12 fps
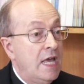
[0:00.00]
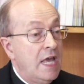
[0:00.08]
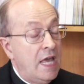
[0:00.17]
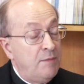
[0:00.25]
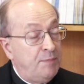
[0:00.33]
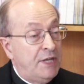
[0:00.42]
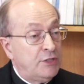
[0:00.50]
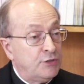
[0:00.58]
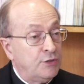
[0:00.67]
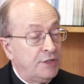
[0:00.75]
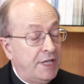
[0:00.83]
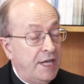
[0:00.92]
E
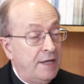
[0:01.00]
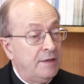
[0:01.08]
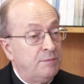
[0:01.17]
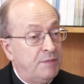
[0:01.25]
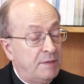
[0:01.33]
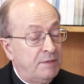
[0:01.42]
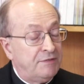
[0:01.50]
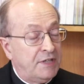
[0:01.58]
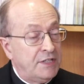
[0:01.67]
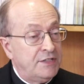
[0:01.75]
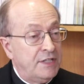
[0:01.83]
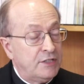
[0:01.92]
penso che Papa
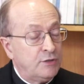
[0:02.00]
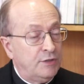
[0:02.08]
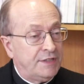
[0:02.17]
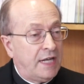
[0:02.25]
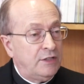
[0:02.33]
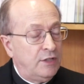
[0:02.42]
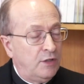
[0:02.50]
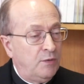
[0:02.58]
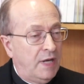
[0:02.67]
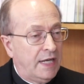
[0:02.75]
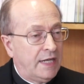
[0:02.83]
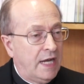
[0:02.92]
Francesco entrando in
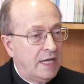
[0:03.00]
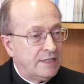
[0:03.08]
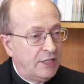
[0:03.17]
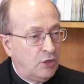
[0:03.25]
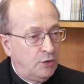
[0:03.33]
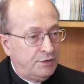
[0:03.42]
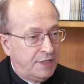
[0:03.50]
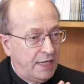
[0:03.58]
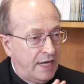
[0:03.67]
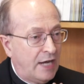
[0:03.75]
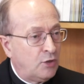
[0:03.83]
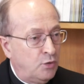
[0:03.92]
quella casa
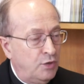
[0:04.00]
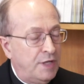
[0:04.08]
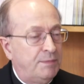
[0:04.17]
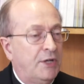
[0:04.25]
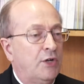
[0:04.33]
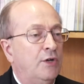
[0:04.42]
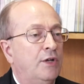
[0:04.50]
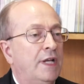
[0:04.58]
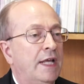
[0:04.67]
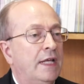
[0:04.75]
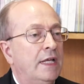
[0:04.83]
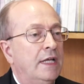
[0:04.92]
incontrerà alcune
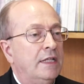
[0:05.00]
parole